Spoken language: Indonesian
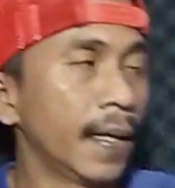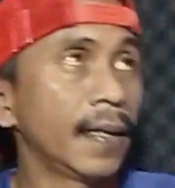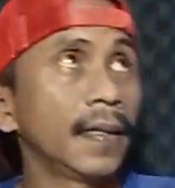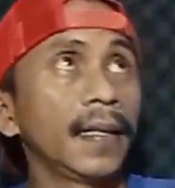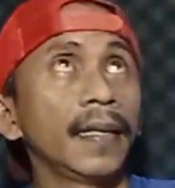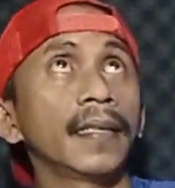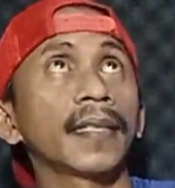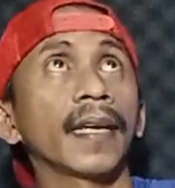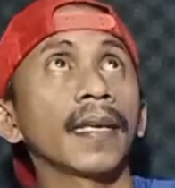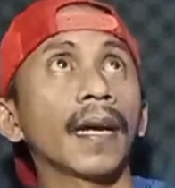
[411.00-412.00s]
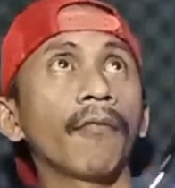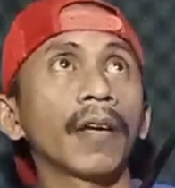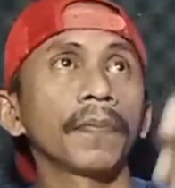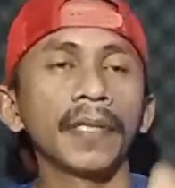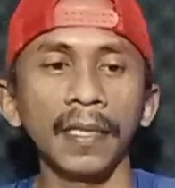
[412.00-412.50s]
dan di seri yang
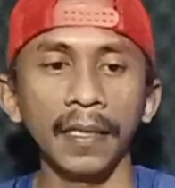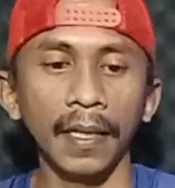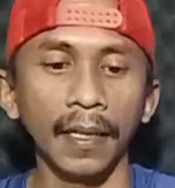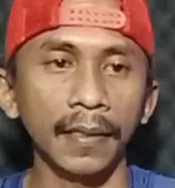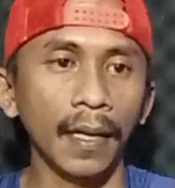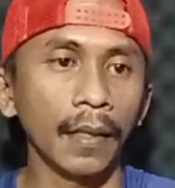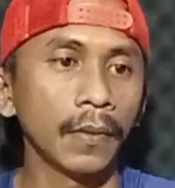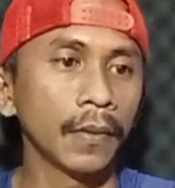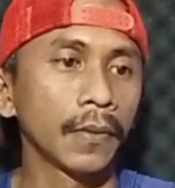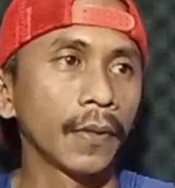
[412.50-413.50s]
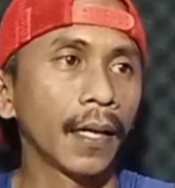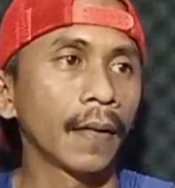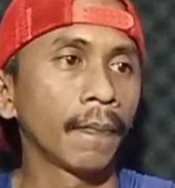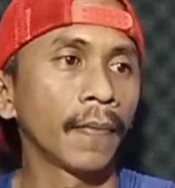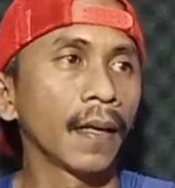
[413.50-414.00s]
one piece ini ada 1
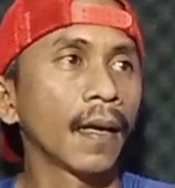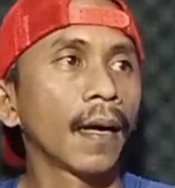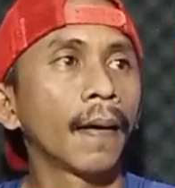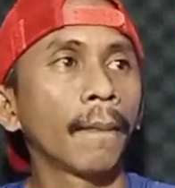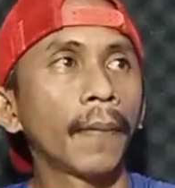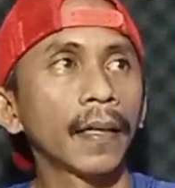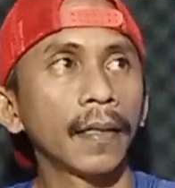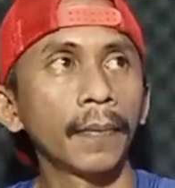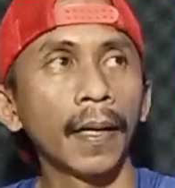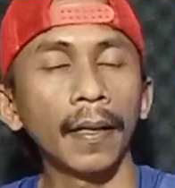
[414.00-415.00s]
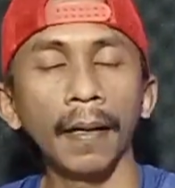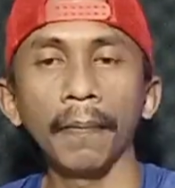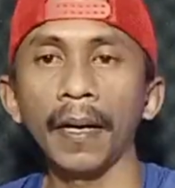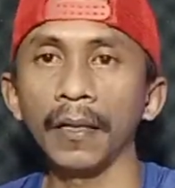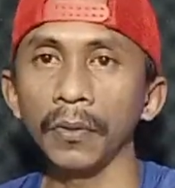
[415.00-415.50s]
2 3 4 5 6
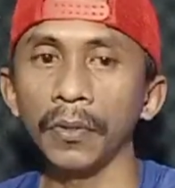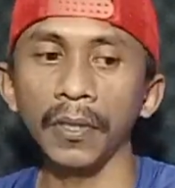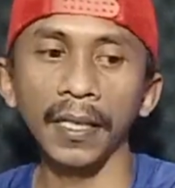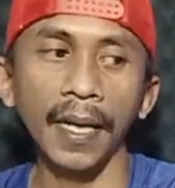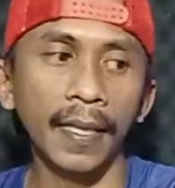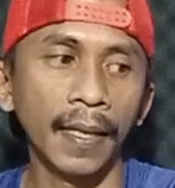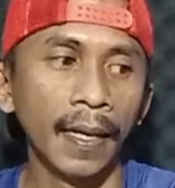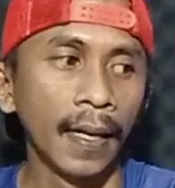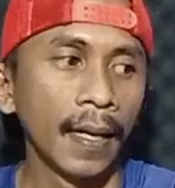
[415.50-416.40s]
ada 7 ring guide